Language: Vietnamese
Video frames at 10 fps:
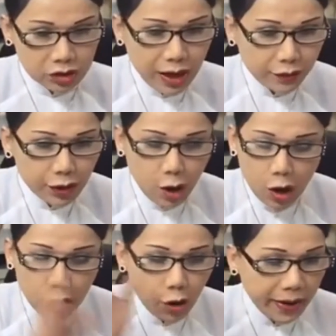sau khi
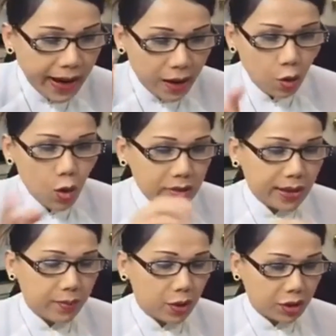họ ngồi ăn uống
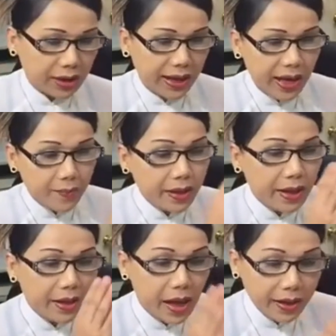xong rồi thì em
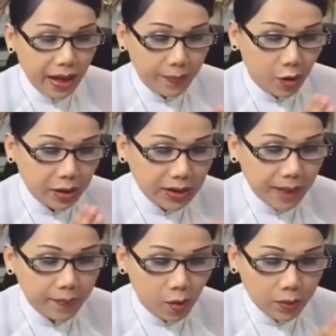mới đi đến em hỏi
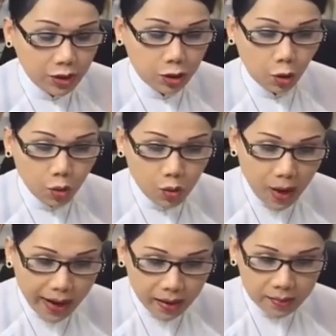thăm một người chủ
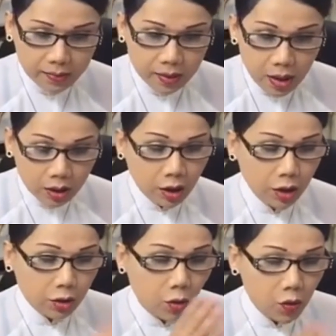quán
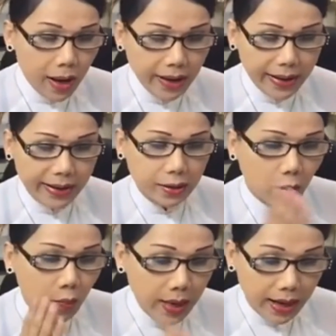người chủ quán này
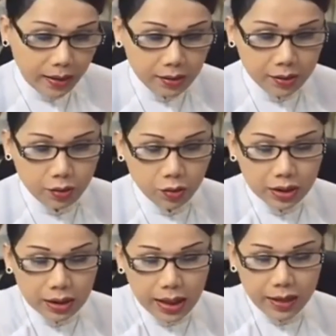cũng là người
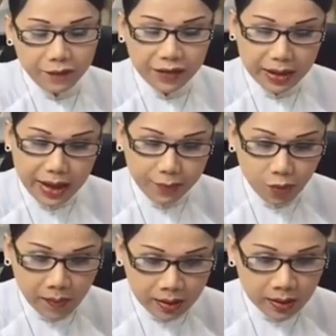của vấn đề là việt nam
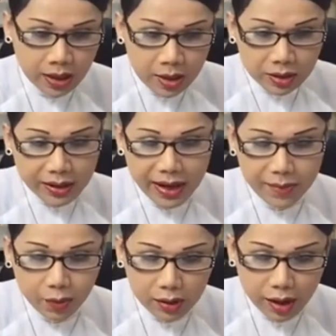của mình thì
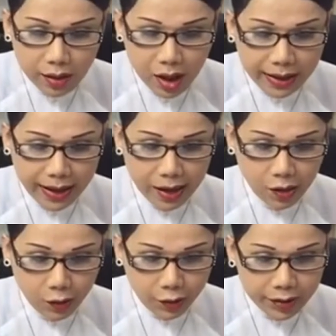em có đến đó
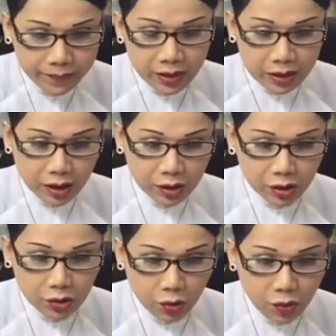gạn hỏi thì
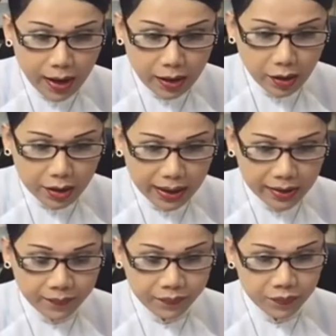người chủ quán nói
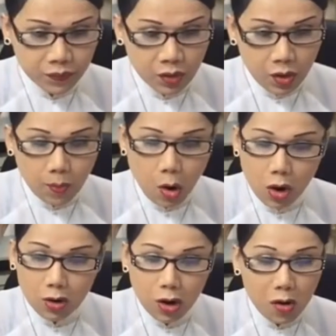rằng
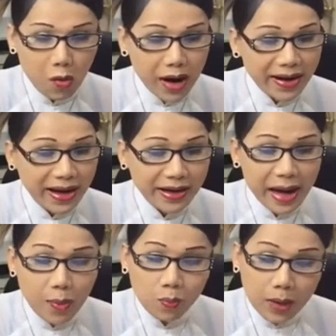bọn nó qua đây
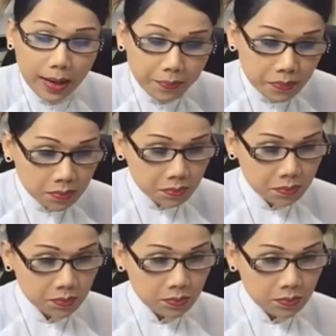đông lắm